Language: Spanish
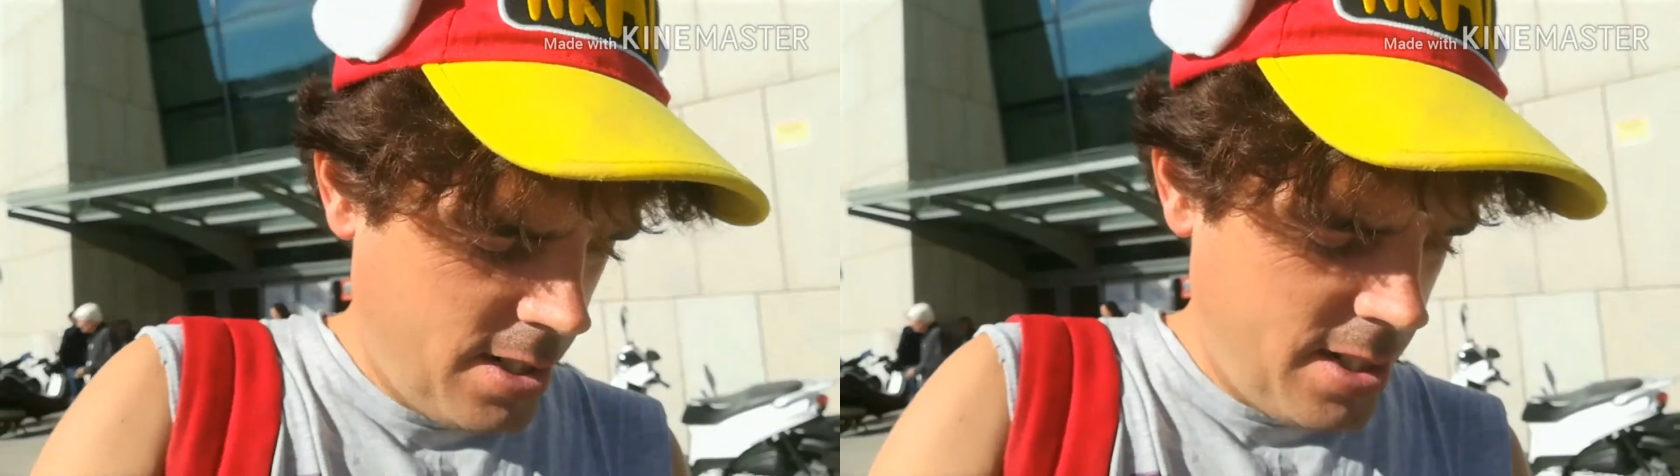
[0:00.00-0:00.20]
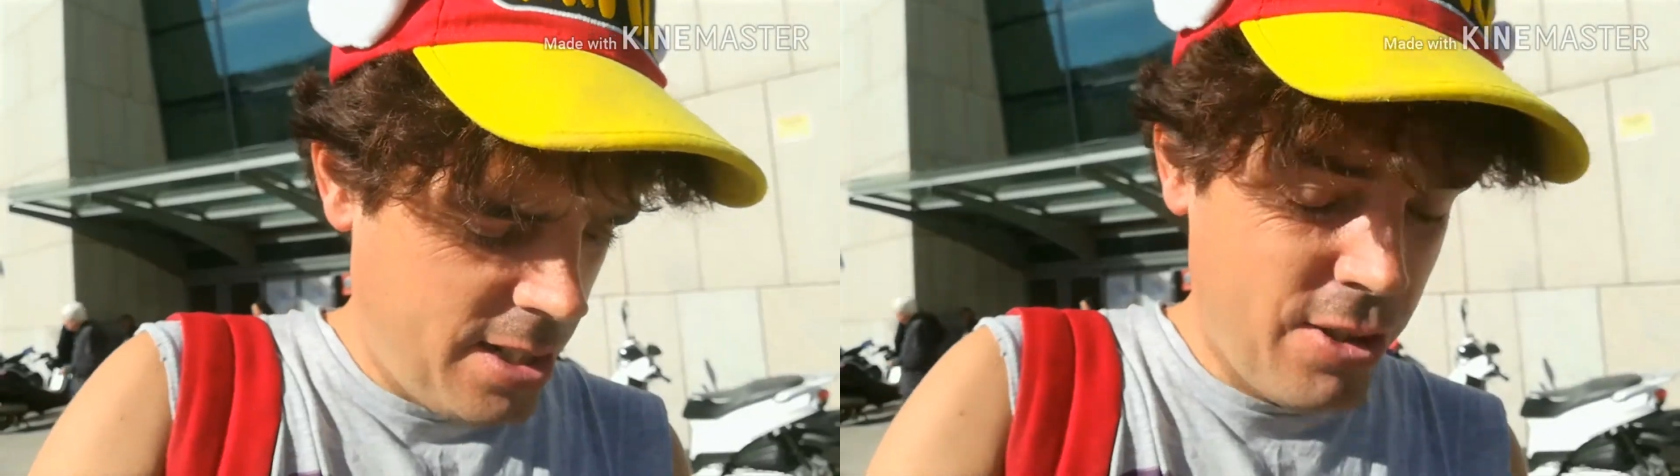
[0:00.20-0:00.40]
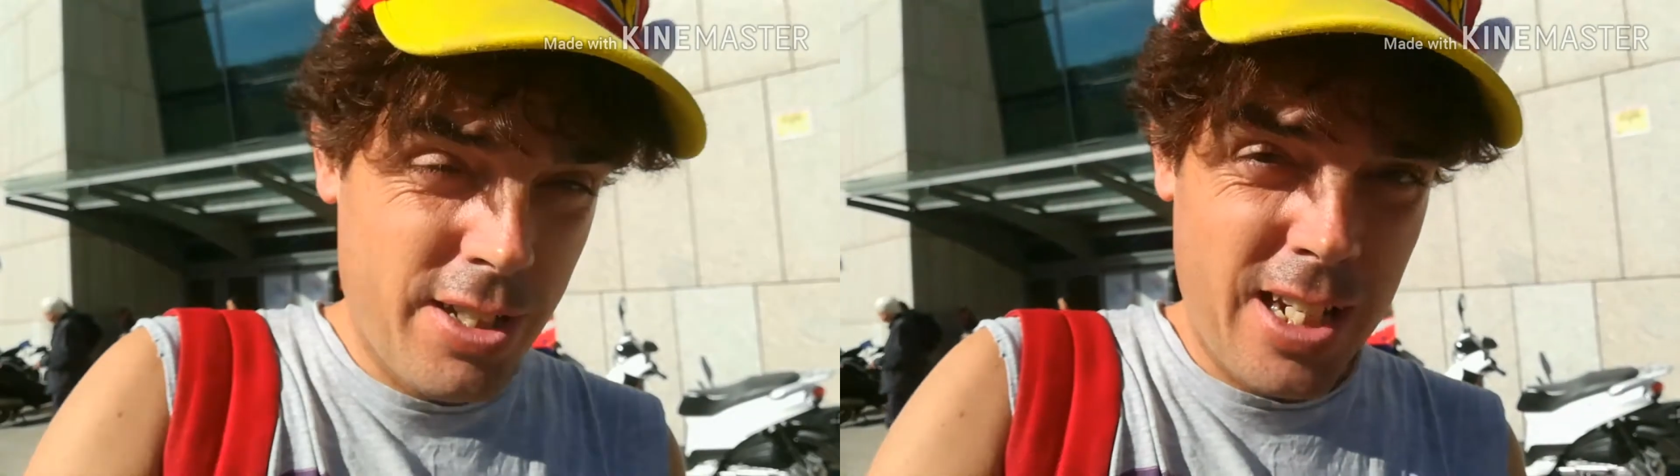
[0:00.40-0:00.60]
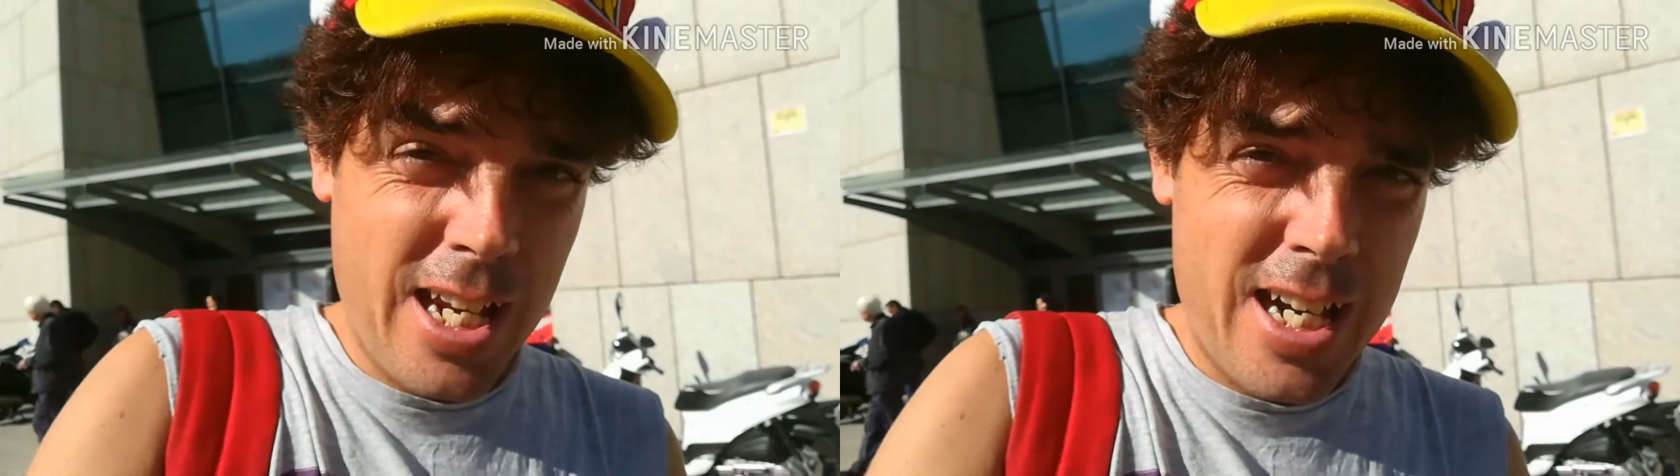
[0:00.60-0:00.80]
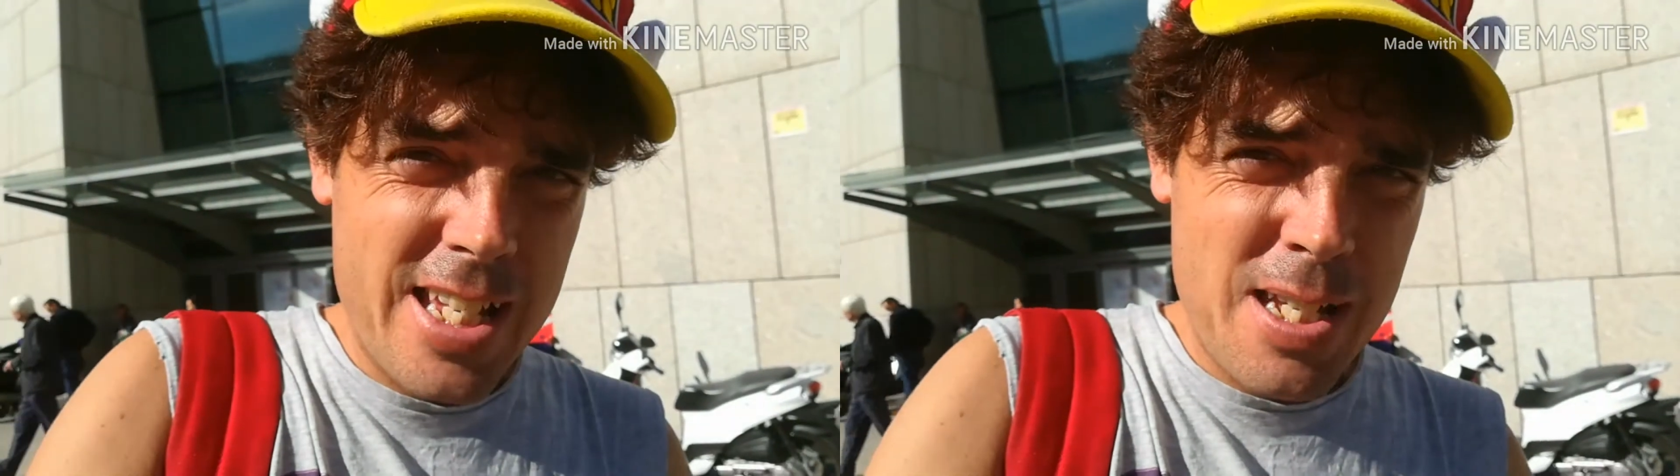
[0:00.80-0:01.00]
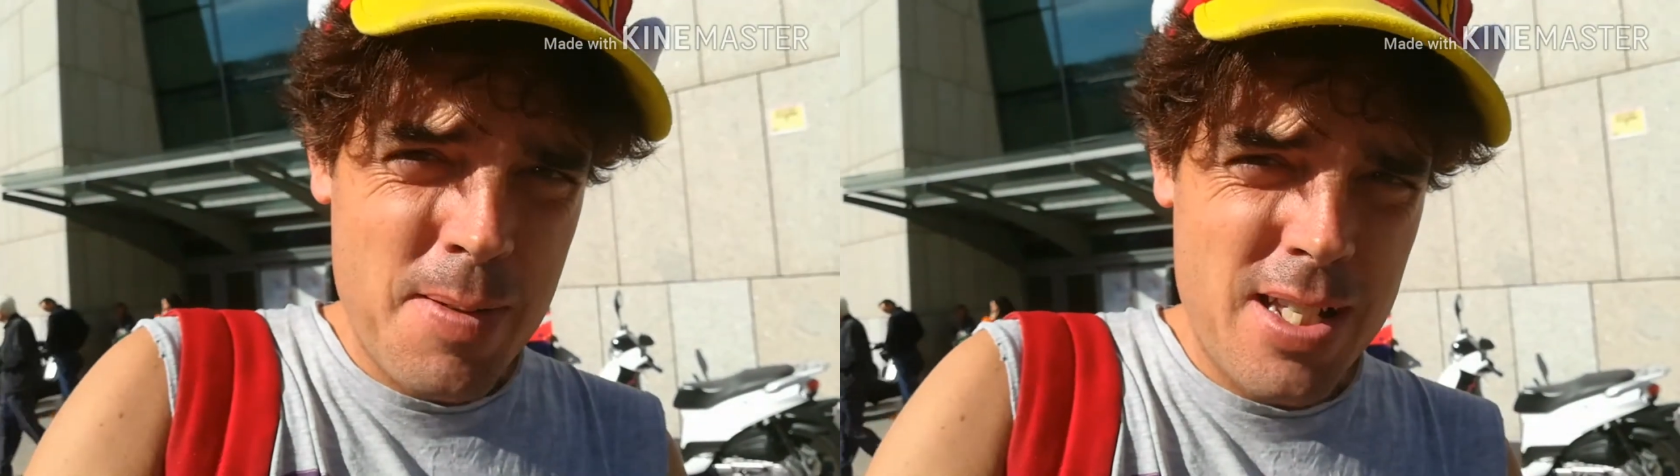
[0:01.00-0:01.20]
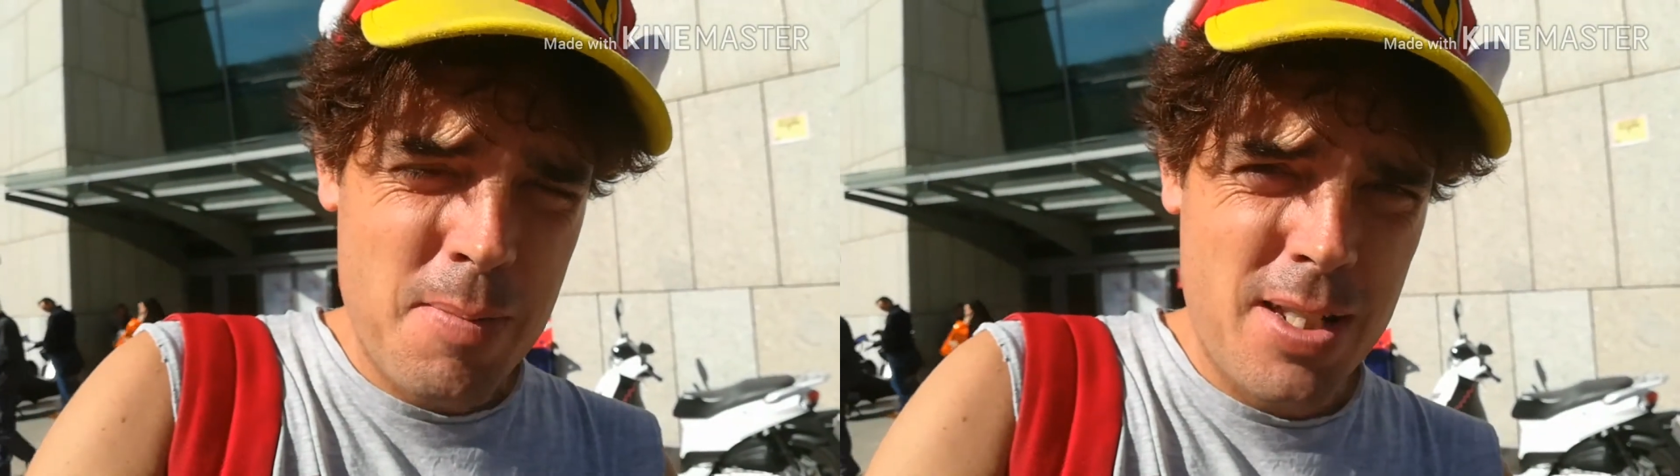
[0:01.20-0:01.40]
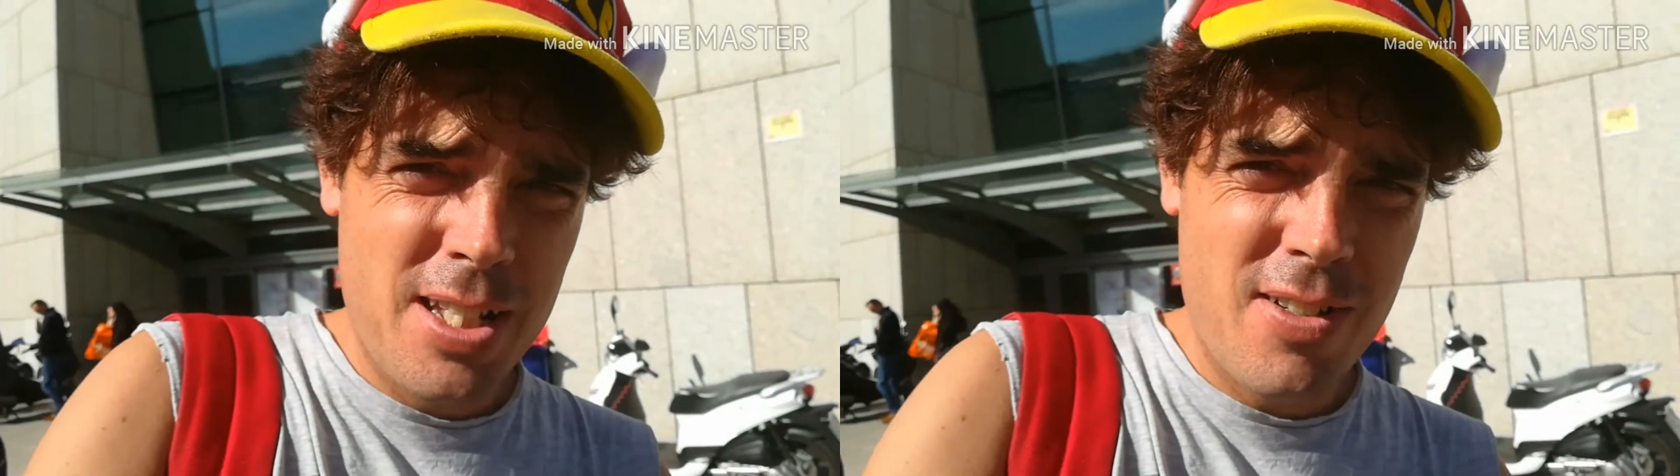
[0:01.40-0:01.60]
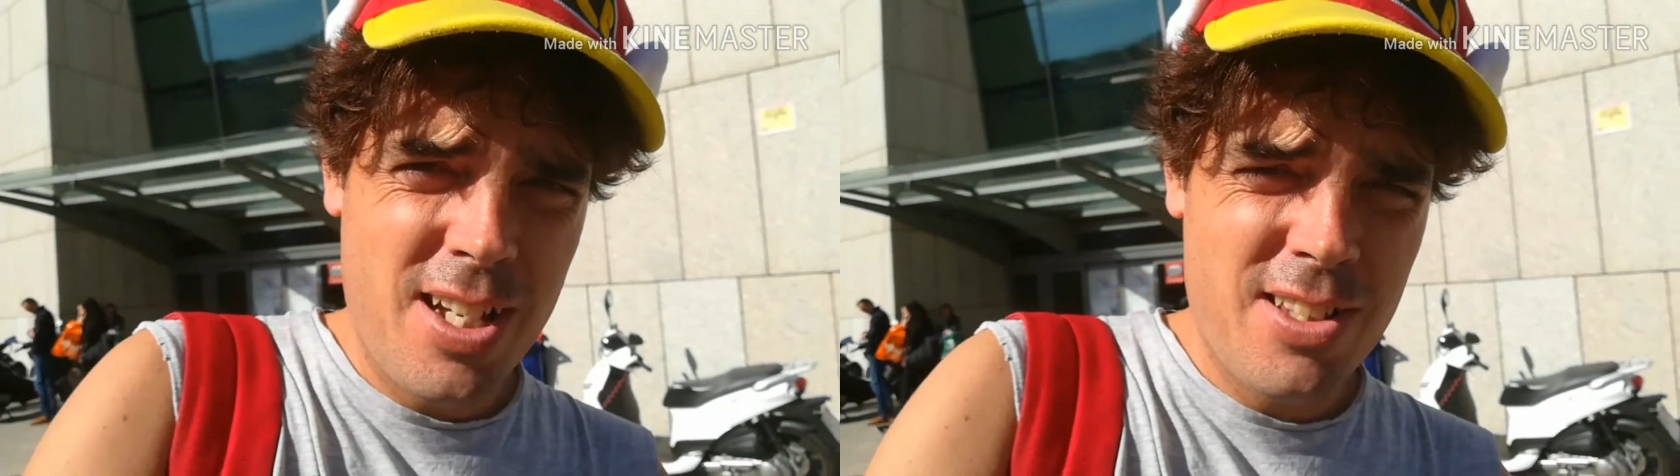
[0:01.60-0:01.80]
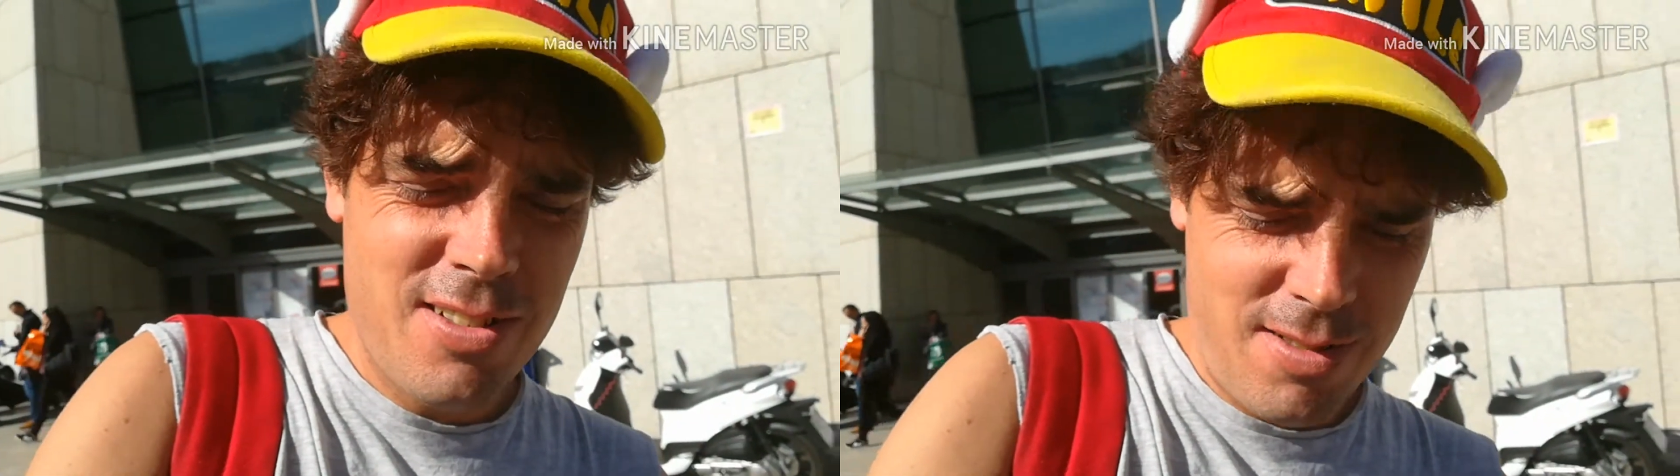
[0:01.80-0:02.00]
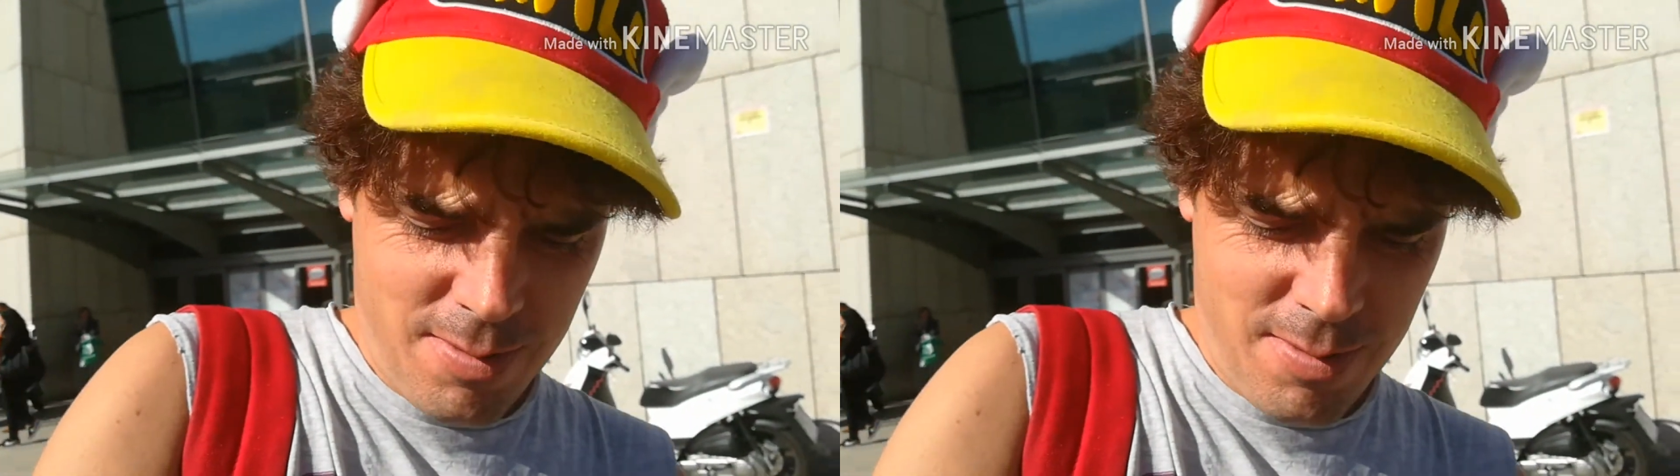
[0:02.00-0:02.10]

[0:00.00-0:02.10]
Y tengo que entregar las llaves a mi tío Héctor